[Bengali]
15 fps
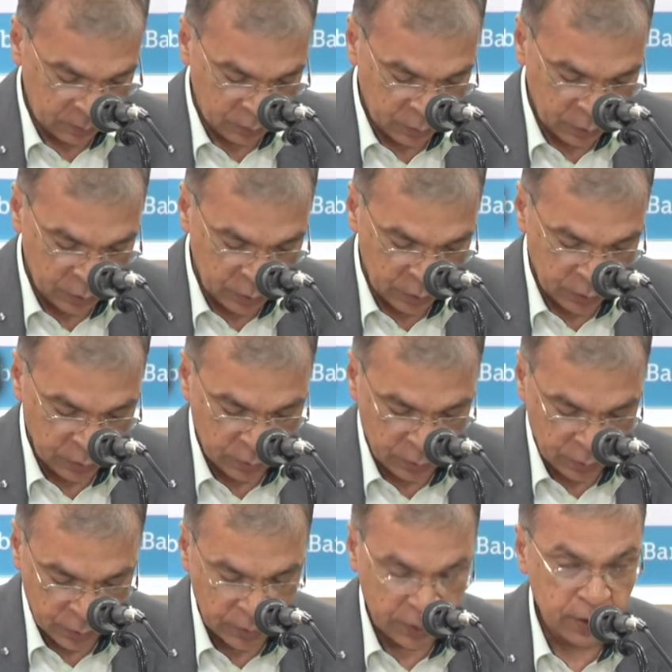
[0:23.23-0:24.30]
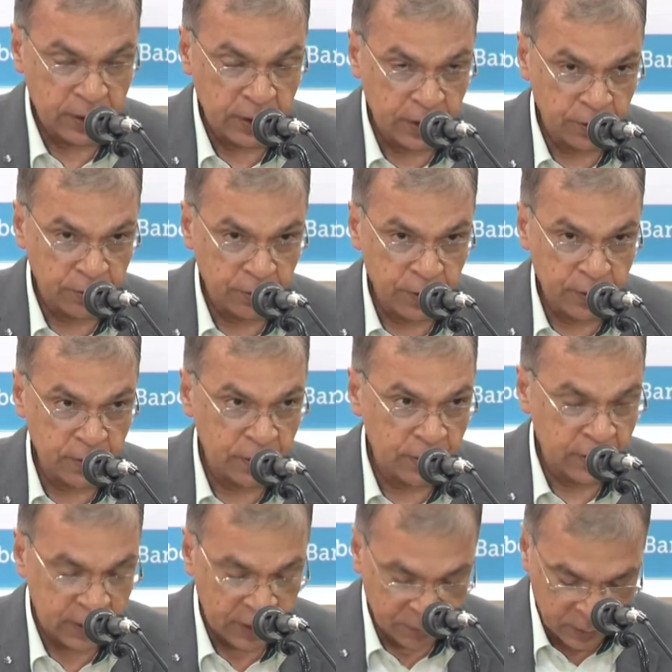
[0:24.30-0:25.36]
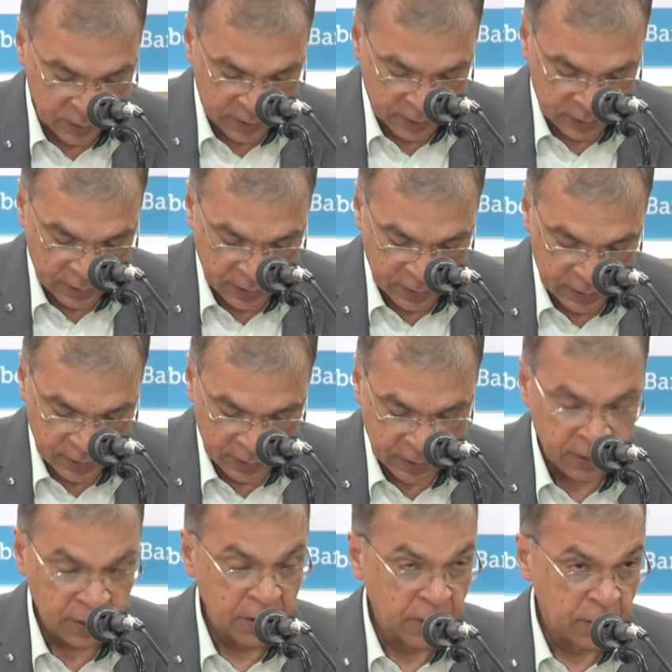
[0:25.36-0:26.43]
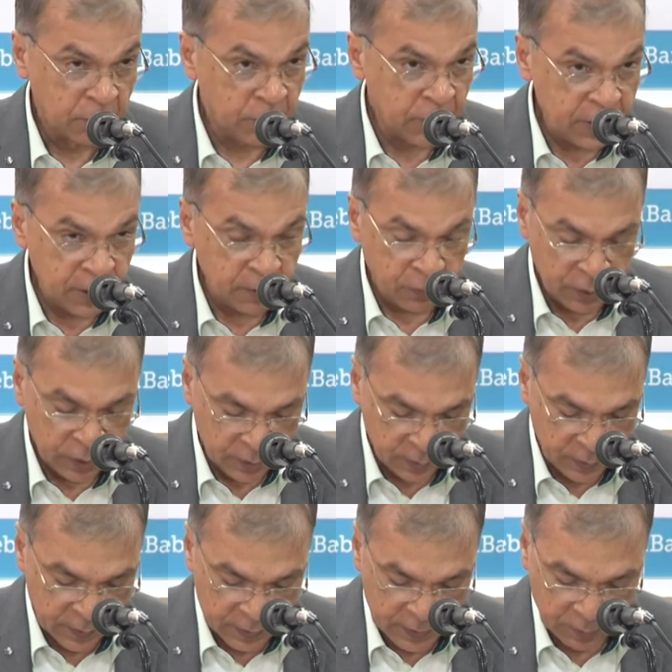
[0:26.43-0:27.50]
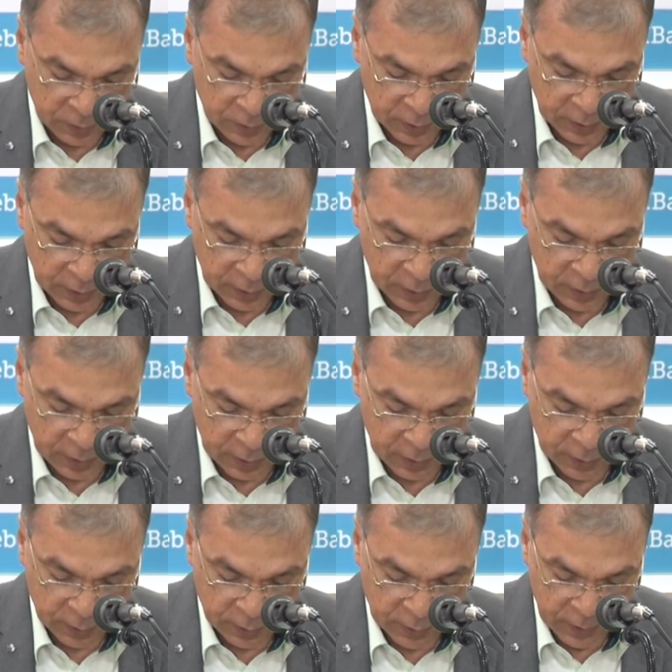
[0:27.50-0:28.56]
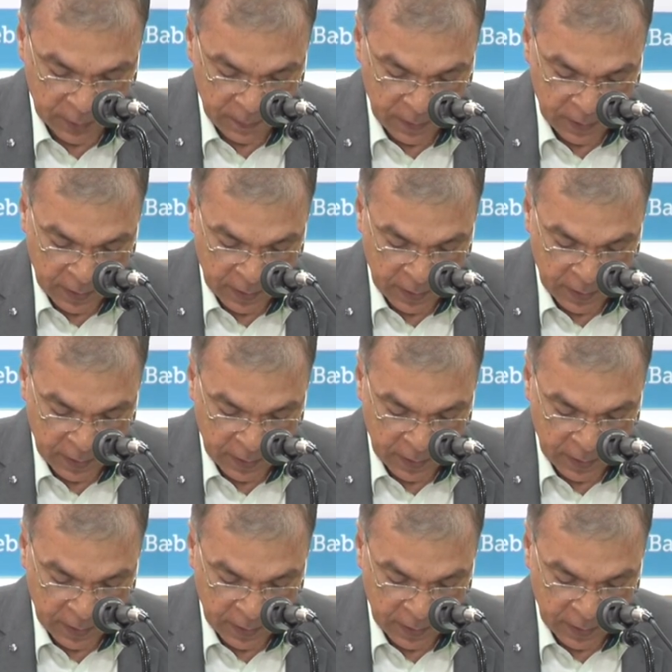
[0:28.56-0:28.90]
প্রযুক্তিগত উন্নতি যেটা শুরু হয়েছিল সেটা পিছিয়ে সেক্ষেত্রে পিছিয়ে পড়ে রয়েছে বিষয় ক্ষেত্রটি